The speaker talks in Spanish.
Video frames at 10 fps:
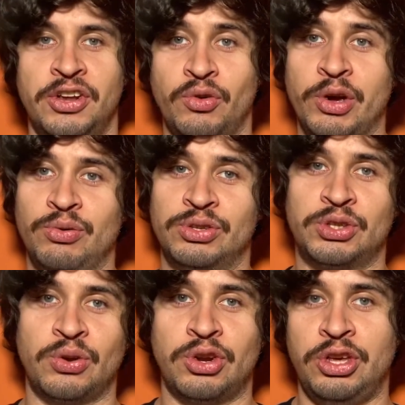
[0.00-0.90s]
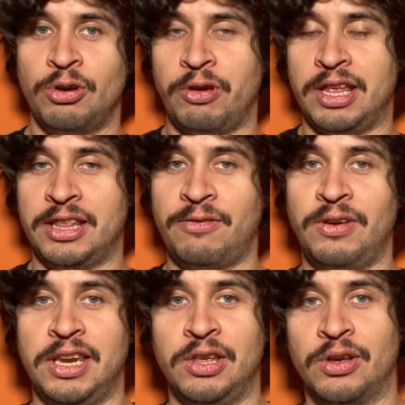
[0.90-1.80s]
no hay un sonido bien
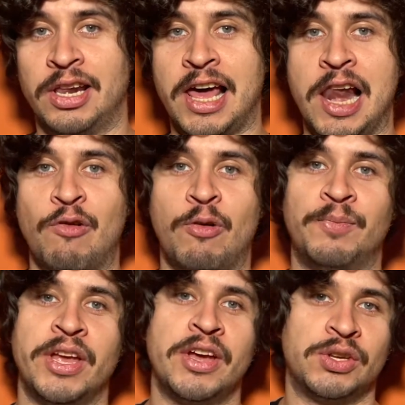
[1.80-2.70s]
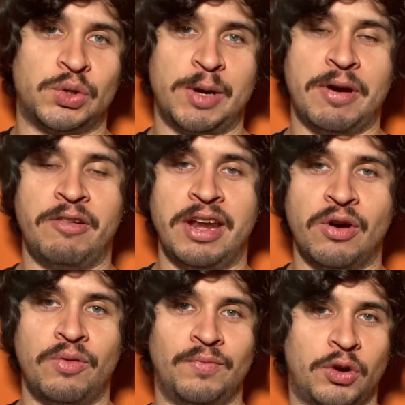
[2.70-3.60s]
definido del álbum, suena más bien a
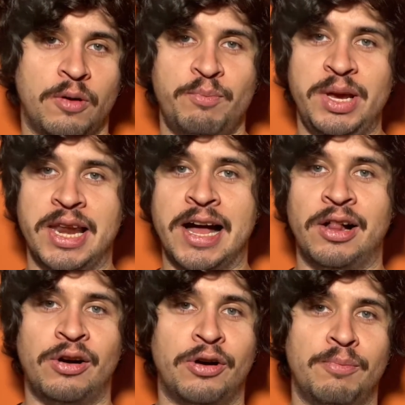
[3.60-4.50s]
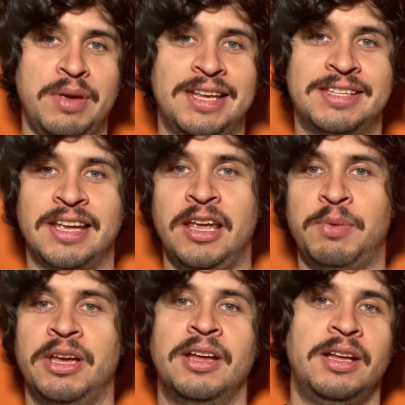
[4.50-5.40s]
un compilado o mixtape
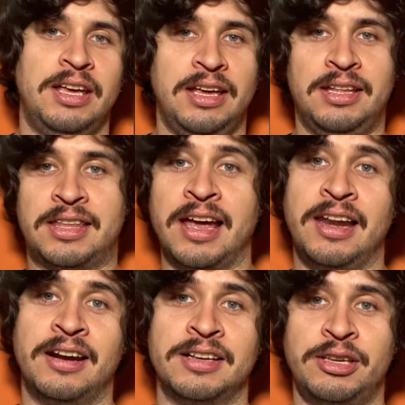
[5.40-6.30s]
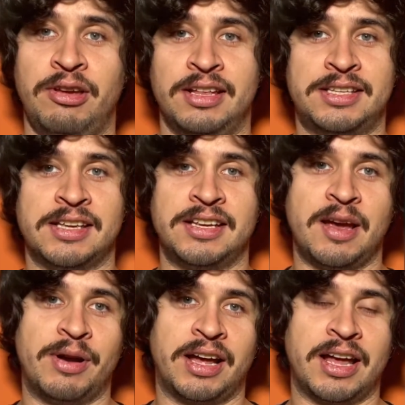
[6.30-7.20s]
y Tyler, si bien se hace
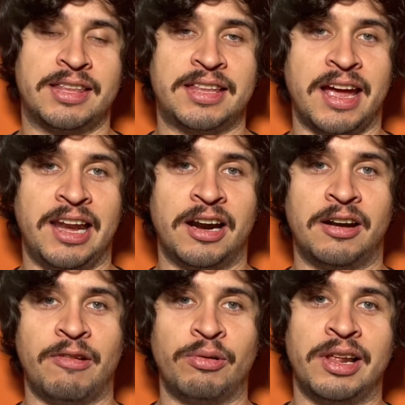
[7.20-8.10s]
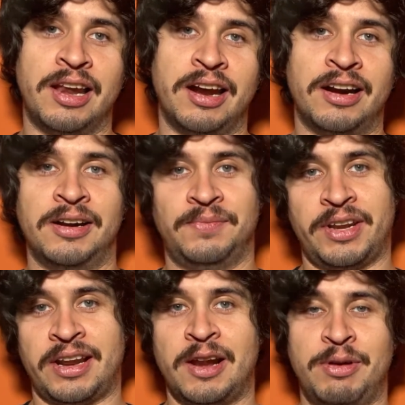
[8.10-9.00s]
llamar acá Tyler Baudelaire,
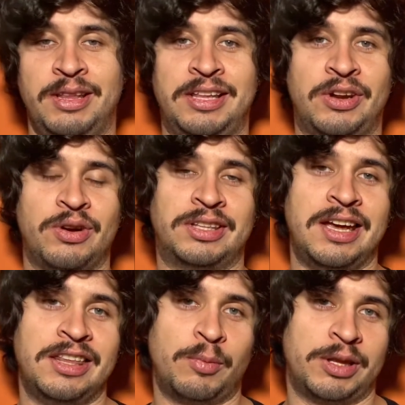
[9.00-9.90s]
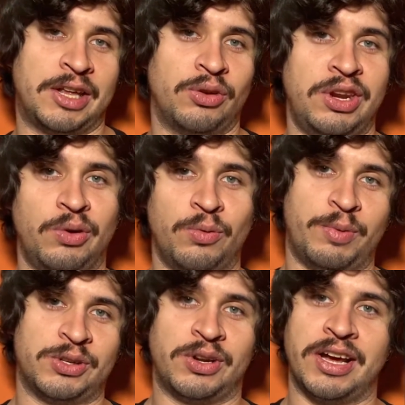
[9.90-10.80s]
realmente no está interpretando ningún
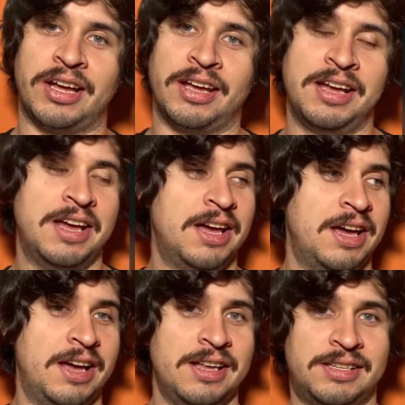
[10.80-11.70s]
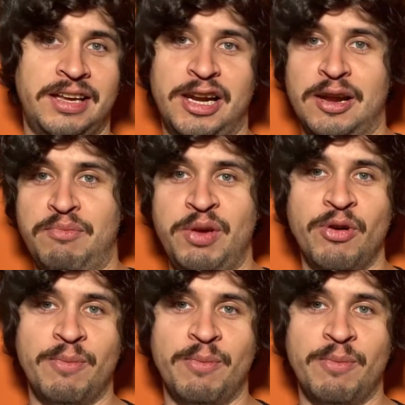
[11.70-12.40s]
personaje. Es el mismo